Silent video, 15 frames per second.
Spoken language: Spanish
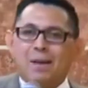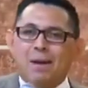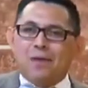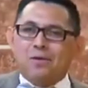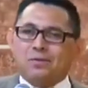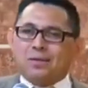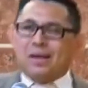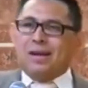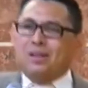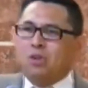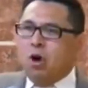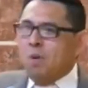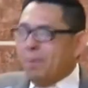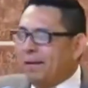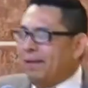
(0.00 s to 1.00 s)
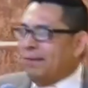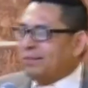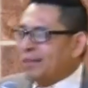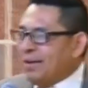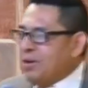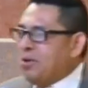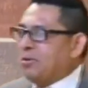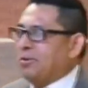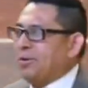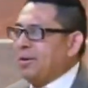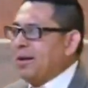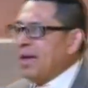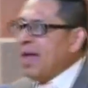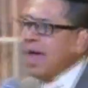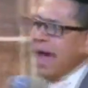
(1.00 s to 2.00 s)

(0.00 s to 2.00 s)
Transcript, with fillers: Alabado sea el nombre del Señor.